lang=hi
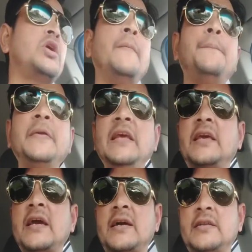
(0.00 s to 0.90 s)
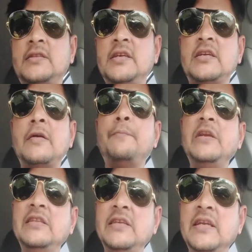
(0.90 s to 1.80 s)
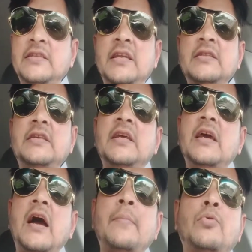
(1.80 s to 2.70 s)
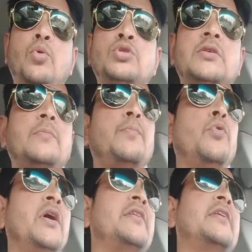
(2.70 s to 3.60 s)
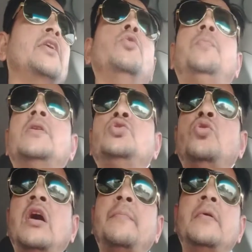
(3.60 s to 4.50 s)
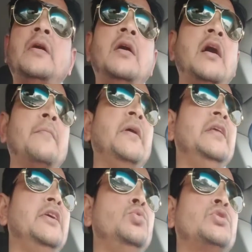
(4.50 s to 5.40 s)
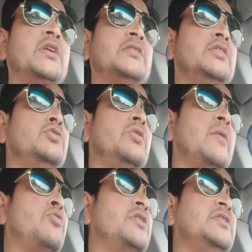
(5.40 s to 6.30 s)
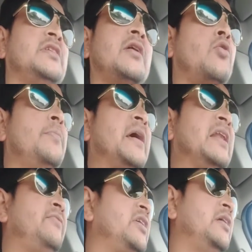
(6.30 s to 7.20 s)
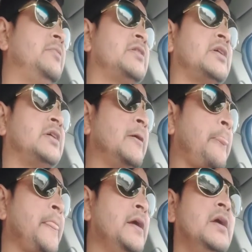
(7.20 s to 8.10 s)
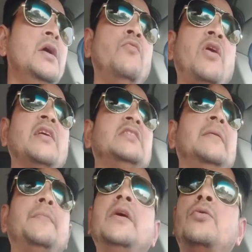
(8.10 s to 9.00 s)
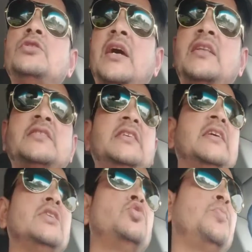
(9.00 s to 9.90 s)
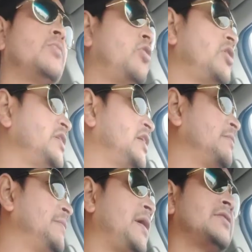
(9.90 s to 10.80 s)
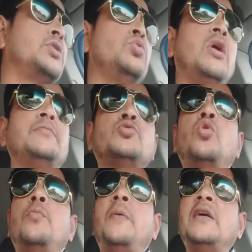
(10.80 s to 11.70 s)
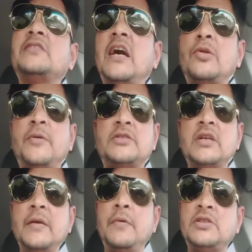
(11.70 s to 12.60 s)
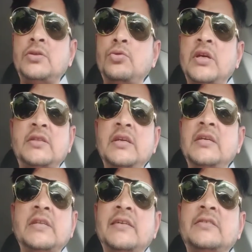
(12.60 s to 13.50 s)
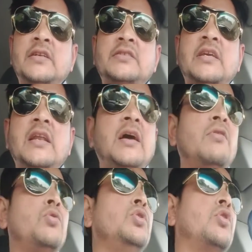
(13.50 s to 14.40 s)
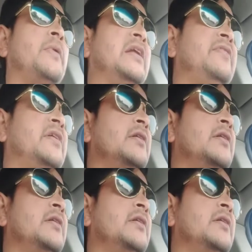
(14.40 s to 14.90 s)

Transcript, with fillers: कंपनी क्या करती है कंपनी धीरे धीरे धीरे आपको उस प्रोडक्ट के ऊपर जो आप हर महीने यूज करते थे तो आपको किसी तरह का कोई बेनिफिट नहीं मिलता था वहां से अपने को ज्यादा से ज्यादा सुपर मॉल की अगर मैं बात करूं आपको पांच से आठ परसेंट की बचत हो जाती है डेट सेट इसके अलावा कोई और बेनिफिट